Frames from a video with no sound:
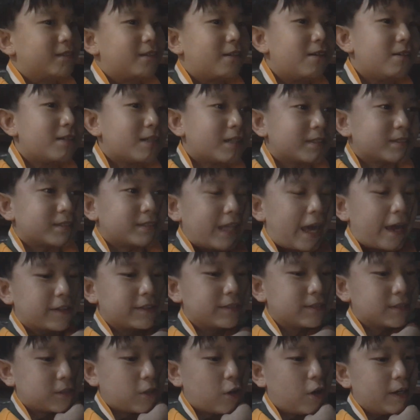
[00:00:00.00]
ก็แต่
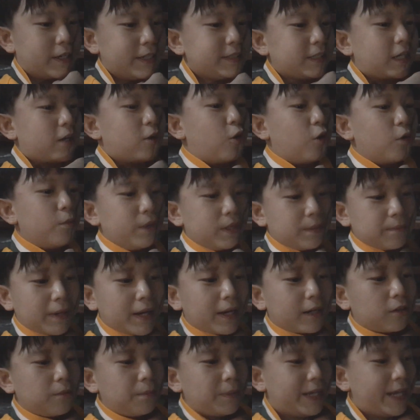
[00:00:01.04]
ก่อนที่จะโควิดมา
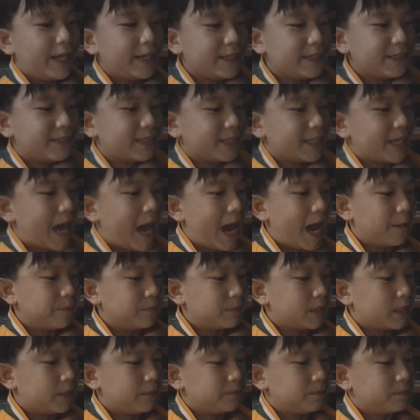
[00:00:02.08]
ก็ไปเล่นที่สยาม
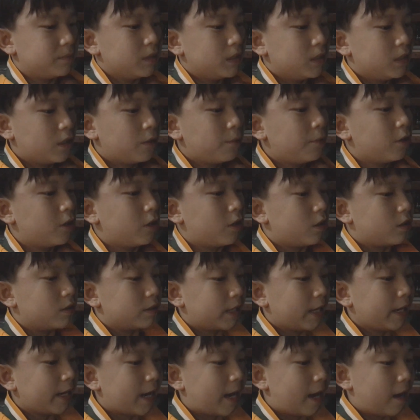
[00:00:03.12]
ครับ แล้วพอ
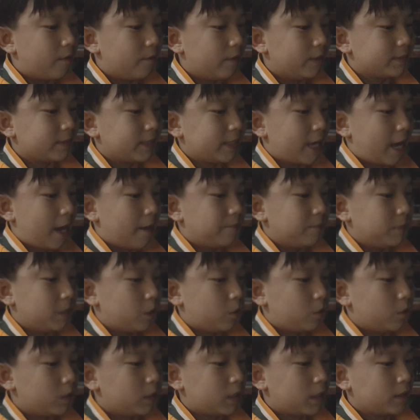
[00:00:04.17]
ได้ข่าวว่าสยามมี
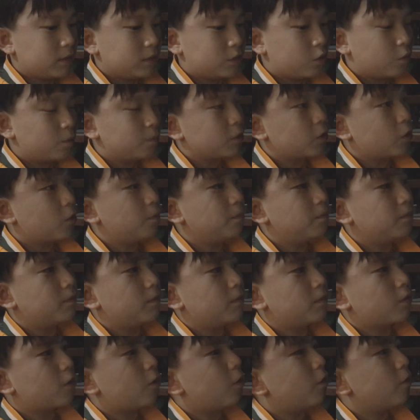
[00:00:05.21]
คนทั้งชุมนุม
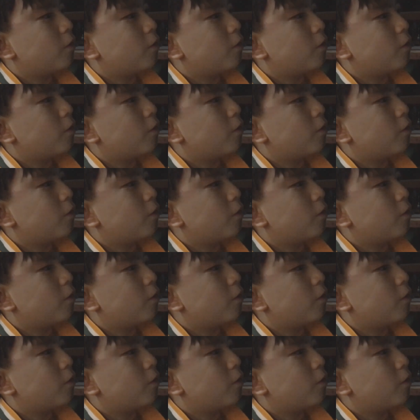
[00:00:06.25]
โค